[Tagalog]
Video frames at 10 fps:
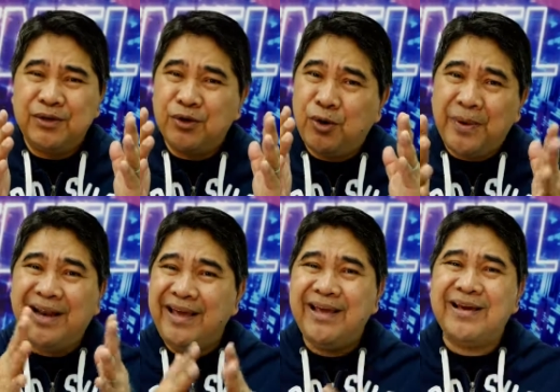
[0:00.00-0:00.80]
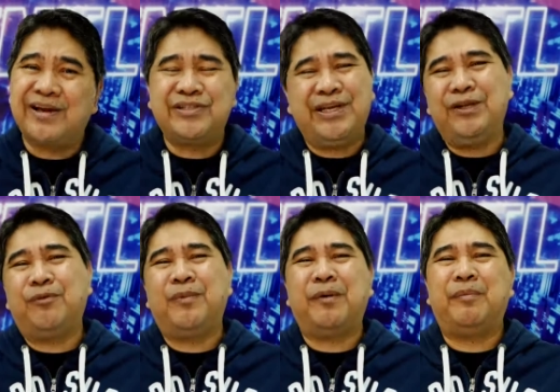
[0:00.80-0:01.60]
gumaling ang
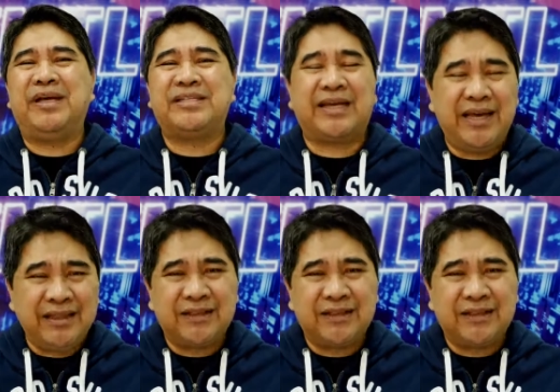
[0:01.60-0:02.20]
sinong mang may sakit